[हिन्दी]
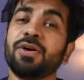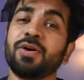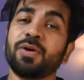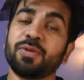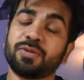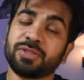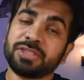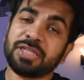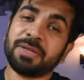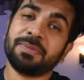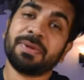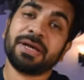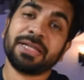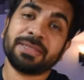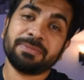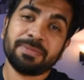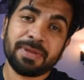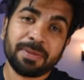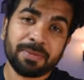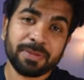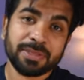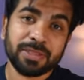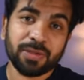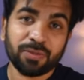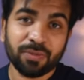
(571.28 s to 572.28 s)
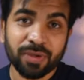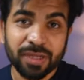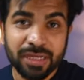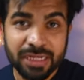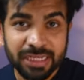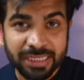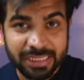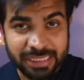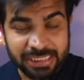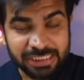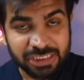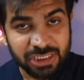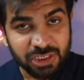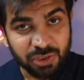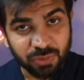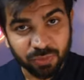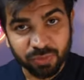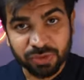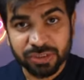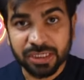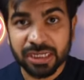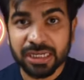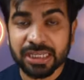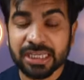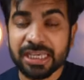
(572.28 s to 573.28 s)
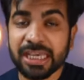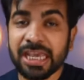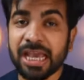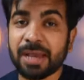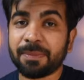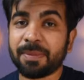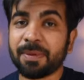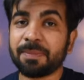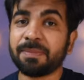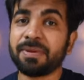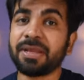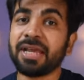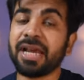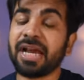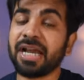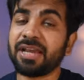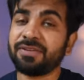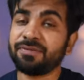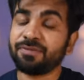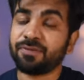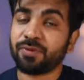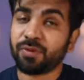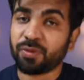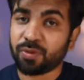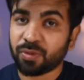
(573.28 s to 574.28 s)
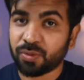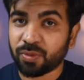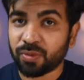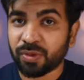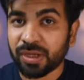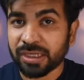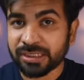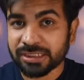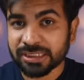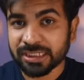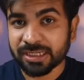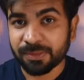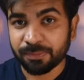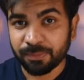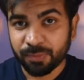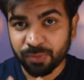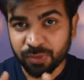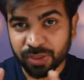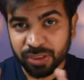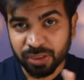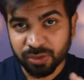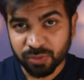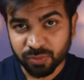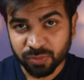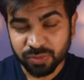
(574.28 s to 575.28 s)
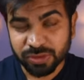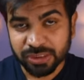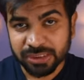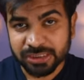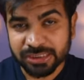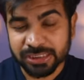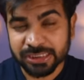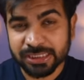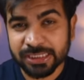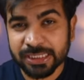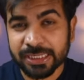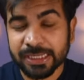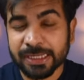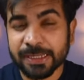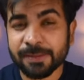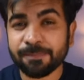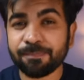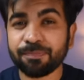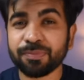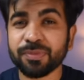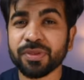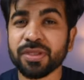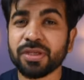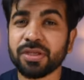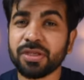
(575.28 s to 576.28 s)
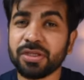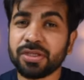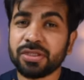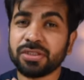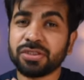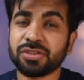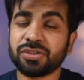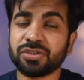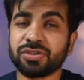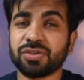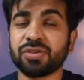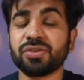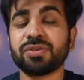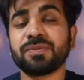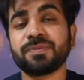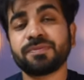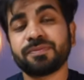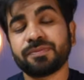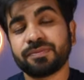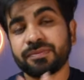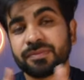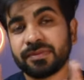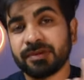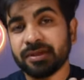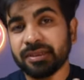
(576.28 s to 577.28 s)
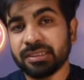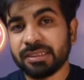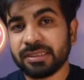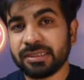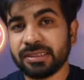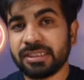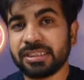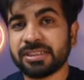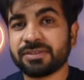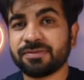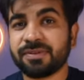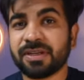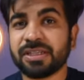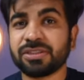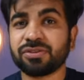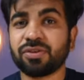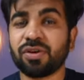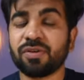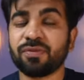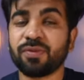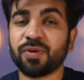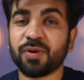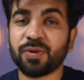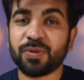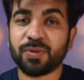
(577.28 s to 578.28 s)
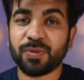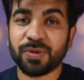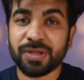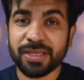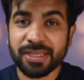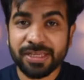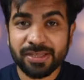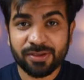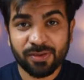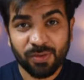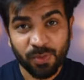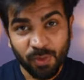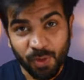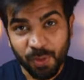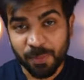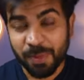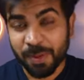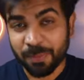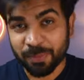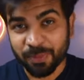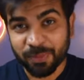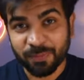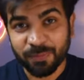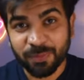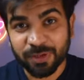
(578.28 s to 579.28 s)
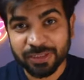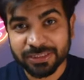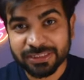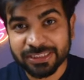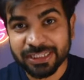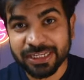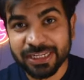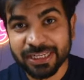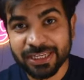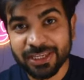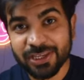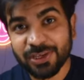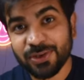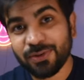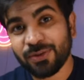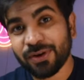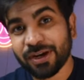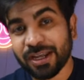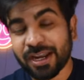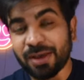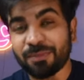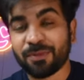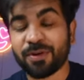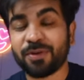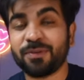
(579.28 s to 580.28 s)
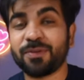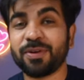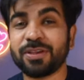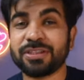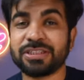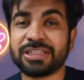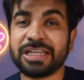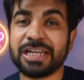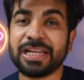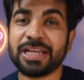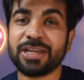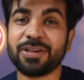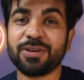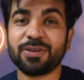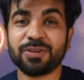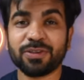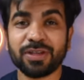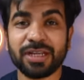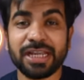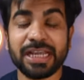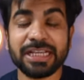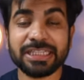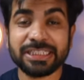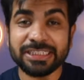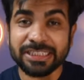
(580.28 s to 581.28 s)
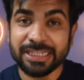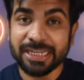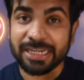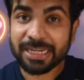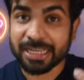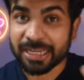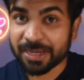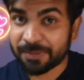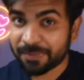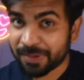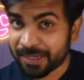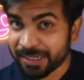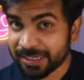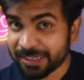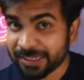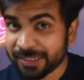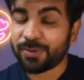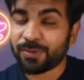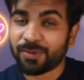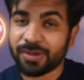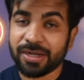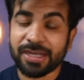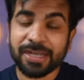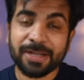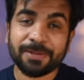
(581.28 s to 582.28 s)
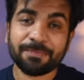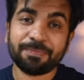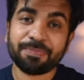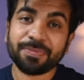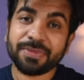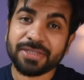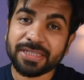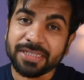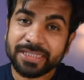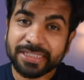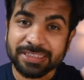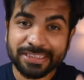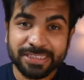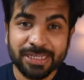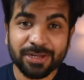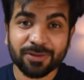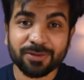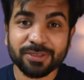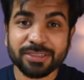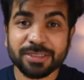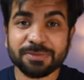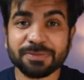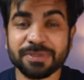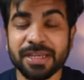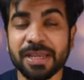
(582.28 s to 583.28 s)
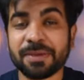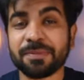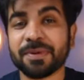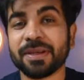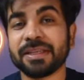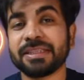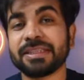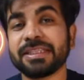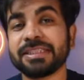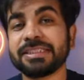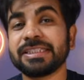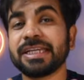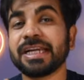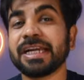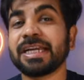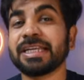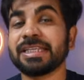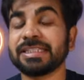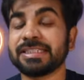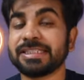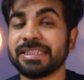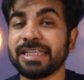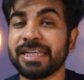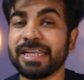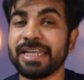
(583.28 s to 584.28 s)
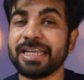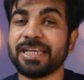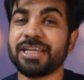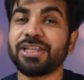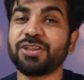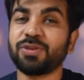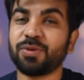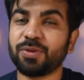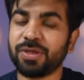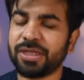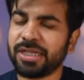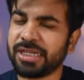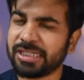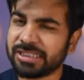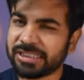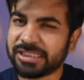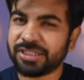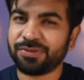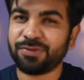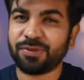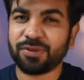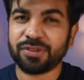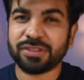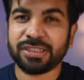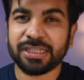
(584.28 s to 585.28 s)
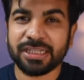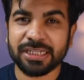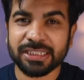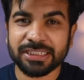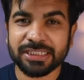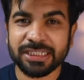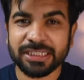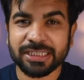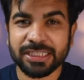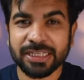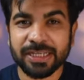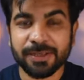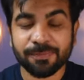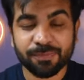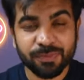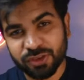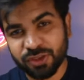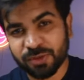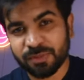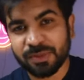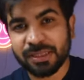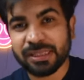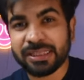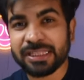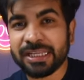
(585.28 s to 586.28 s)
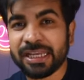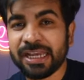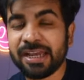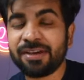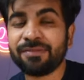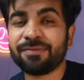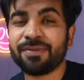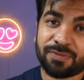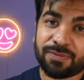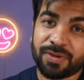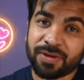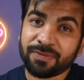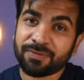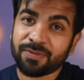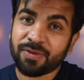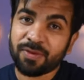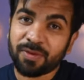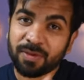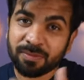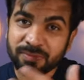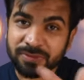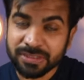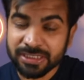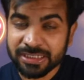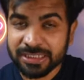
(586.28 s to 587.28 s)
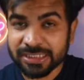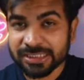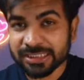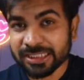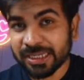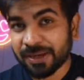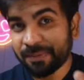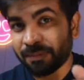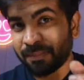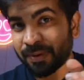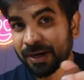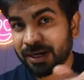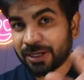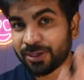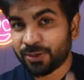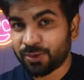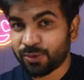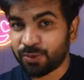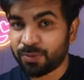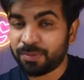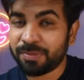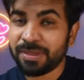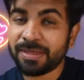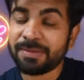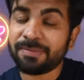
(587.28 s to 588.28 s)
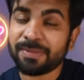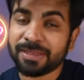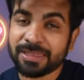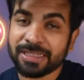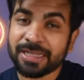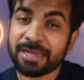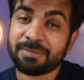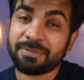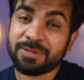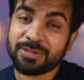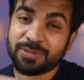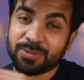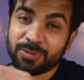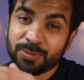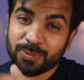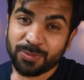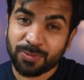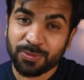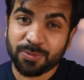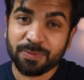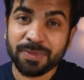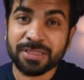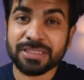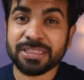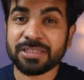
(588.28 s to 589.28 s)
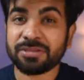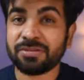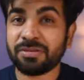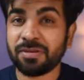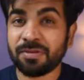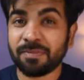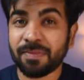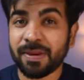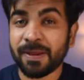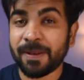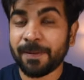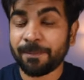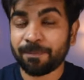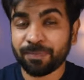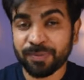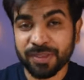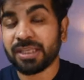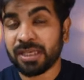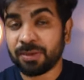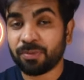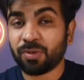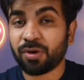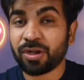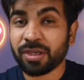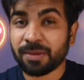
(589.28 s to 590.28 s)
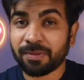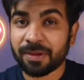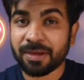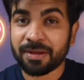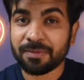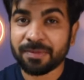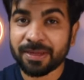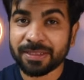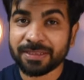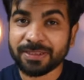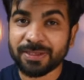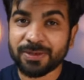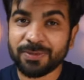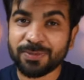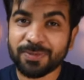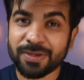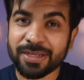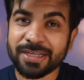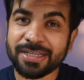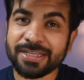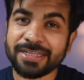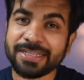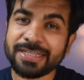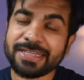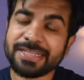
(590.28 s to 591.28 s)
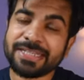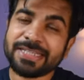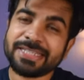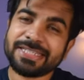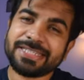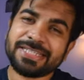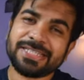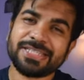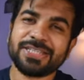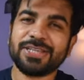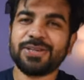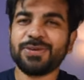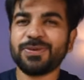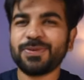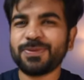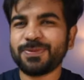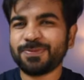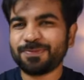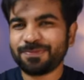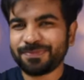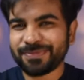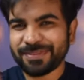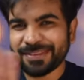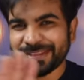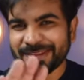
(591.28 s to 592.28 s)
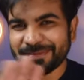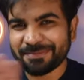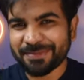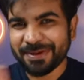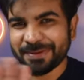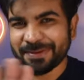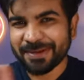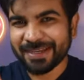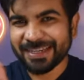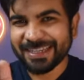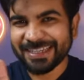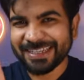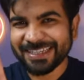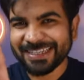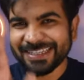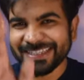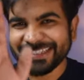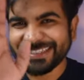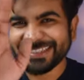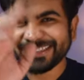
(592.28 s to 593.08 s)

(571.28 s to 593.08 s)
और उसके बाद मैं बताऊंगा इन्हें कैसे यूज़ करके आप अपने आईफोन को एज अ कंप्यूटर यूज़ कर सकते हैं सो दिस वॉज ऑल फॉर टुडे होप आपको वीडियो अच्छी लगी हो अगर आपको वीडियो अच्छी लगी हो तो लाइक शेयर एंड कमेंट और हाँ इस चैनल को सब्सक्राइब कर दीजिए अगर इस तरह की थोड़ी अच्छी वीडियोस देखना चाहते हैं तो मिलते हैं वर्क फ्रॉम होम सीरीज़ के पार्ट टू में मतलब एपिसोड टू में जिसमें मैं कीबोर्ड के बारे में बात करूंगा सो सी यू बाय बाय